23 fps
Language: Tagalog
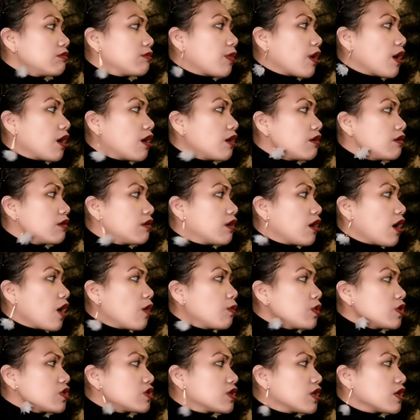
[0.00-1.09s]
Pa. How
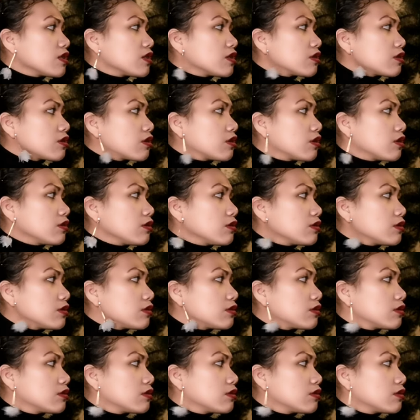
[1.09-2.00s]
much does it cost?